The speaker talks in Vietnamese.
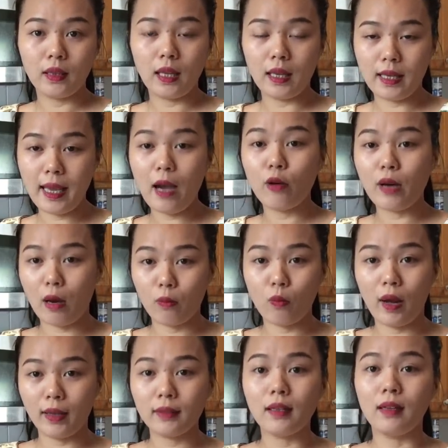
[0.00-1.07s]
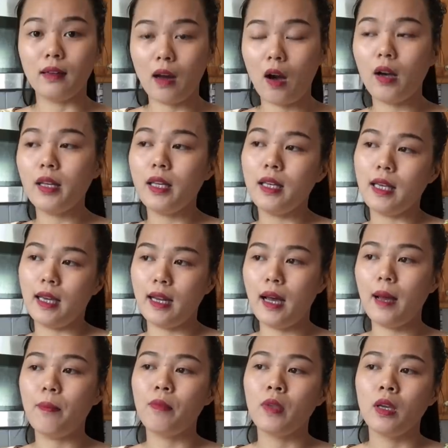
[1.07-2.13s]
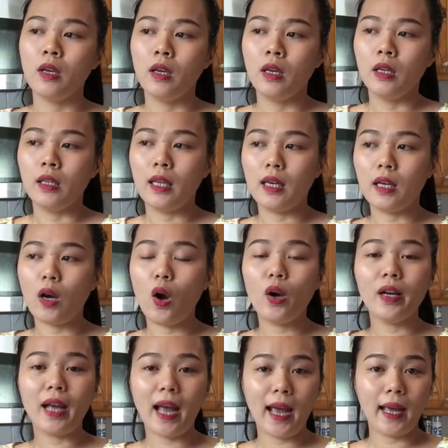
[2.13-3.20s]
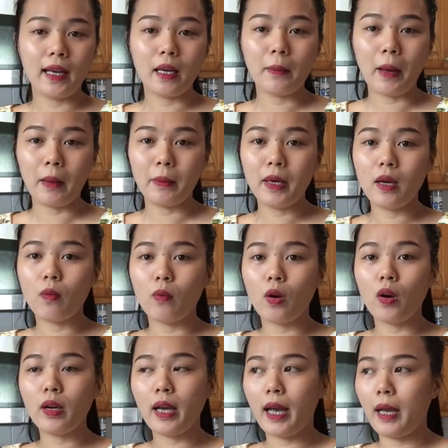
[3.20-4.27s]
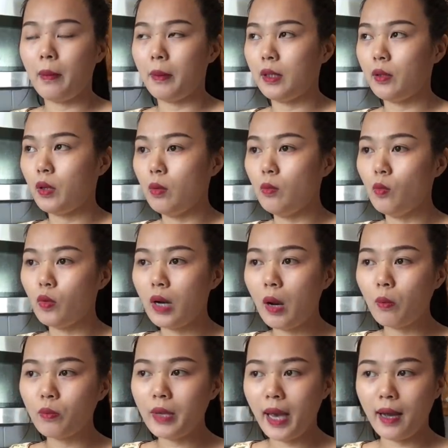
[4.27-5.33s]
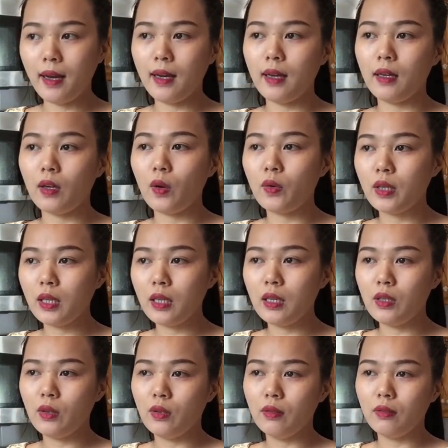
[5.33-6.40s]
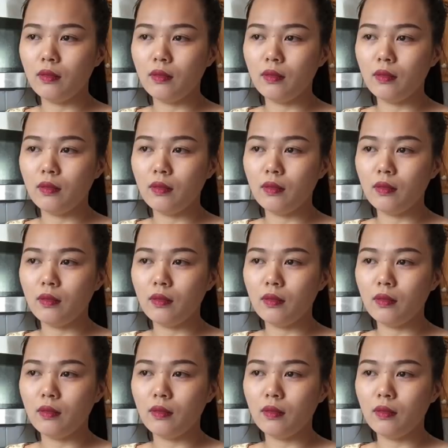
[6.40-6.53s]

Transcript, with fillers: Thì dao động khoảng từ đó như vậy đó. Thì có ngày các bạn biết không, có ngày mà theo kiểu mùa đông vắng á, đôi khi